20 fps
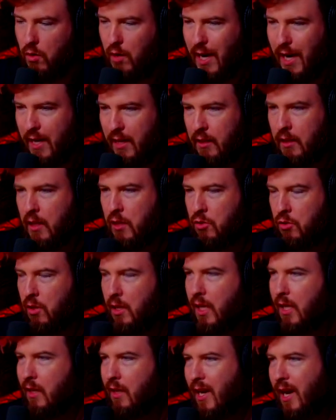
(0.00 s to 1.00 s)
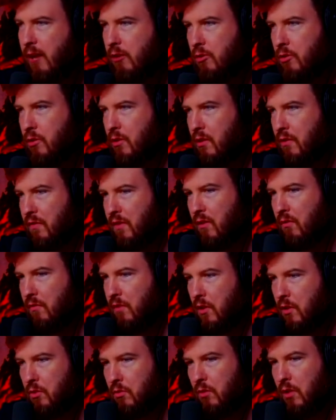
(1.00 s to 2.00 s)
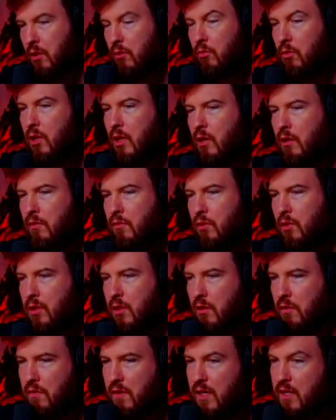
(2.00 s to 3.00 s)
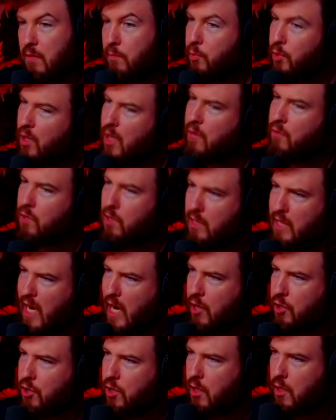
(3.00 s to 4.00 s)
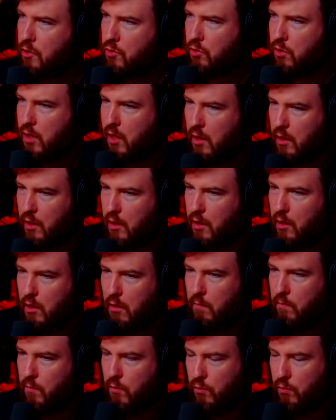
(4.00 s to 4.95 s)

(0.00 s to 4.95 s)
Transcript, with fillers: a intencionalidade de ter feito o vídeo e o que você fez e por que você acha que isso daqui